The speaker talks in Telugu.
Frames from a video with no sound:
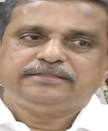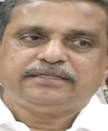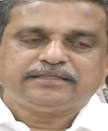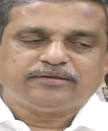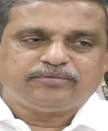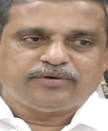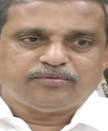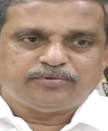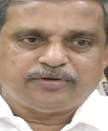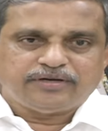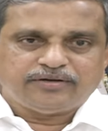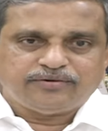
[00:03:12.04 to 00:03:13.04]
చంద్రబాబు
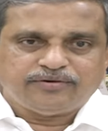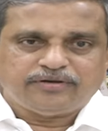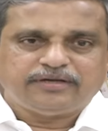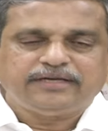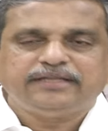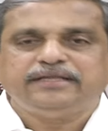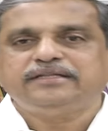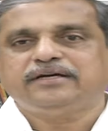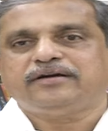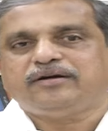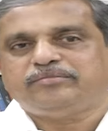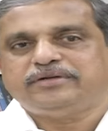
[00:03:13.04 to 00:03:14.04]
నాయుడు గారు ఏదైతే
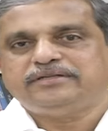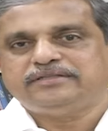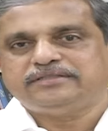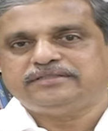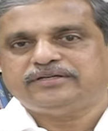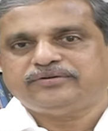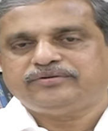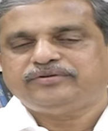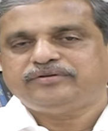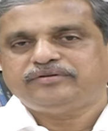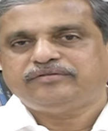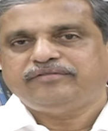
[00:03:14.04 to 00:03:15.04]
కామెంట్ చేశారో
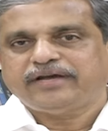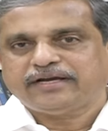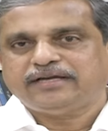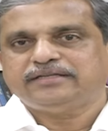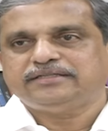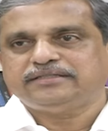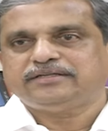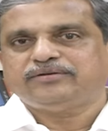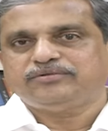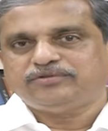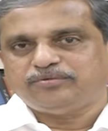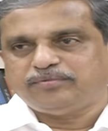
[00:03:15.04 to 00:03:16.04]
వ్యాఖ్య
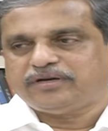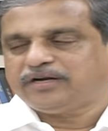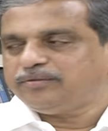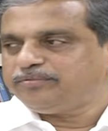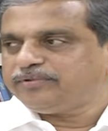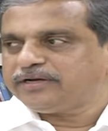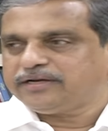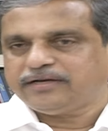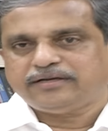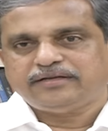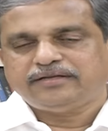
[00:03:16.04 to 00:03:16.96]
చేశారో దుర్మార్గపు వ్యాఖ్య